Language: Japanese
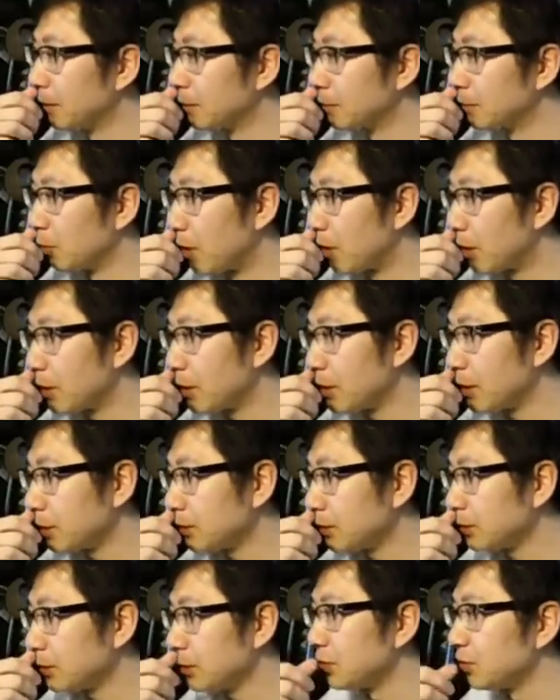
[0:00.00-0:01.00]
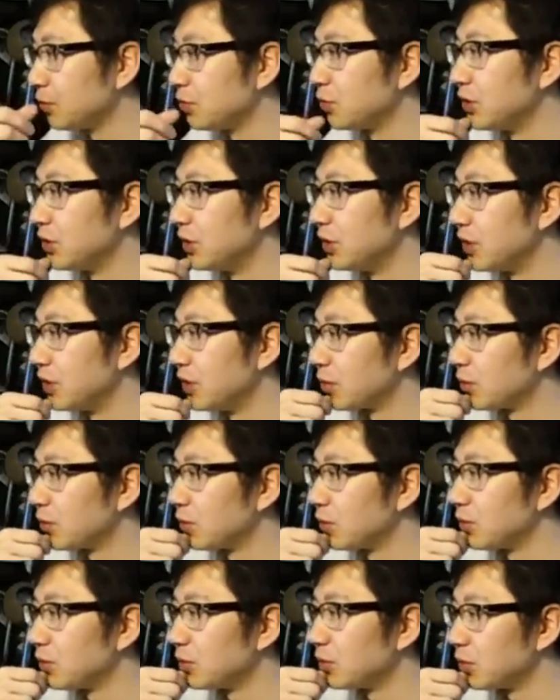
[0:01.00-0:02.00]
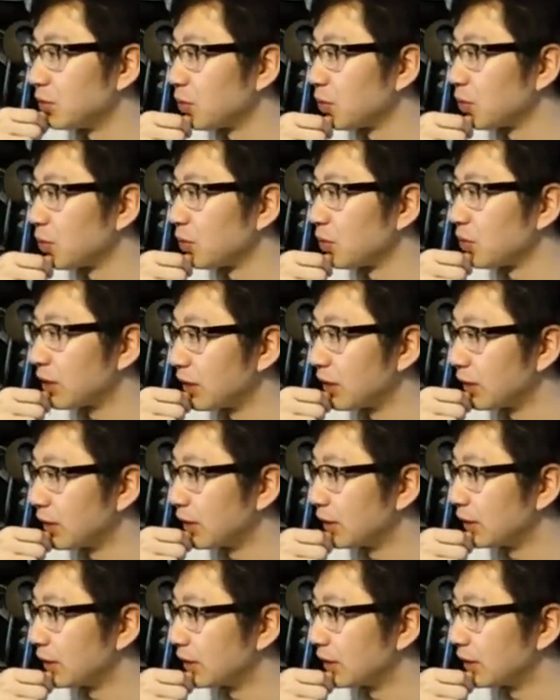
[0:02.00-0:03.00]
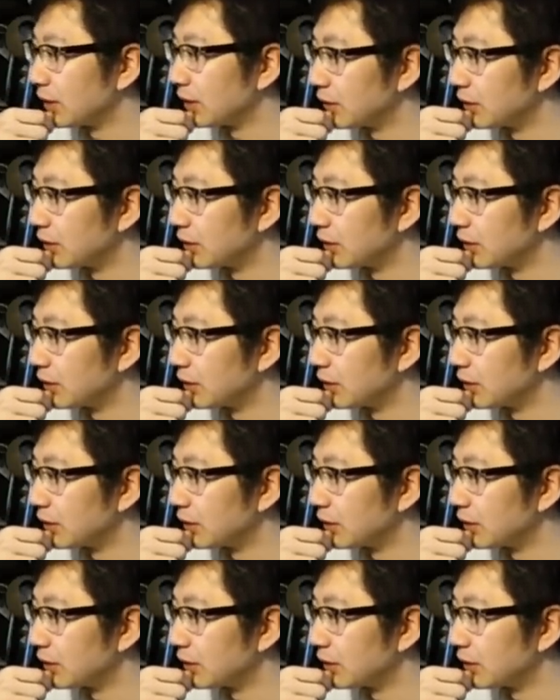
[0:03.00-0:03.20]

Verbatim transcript: そう、若いやつっていうくくりになるっていうところがね。うん。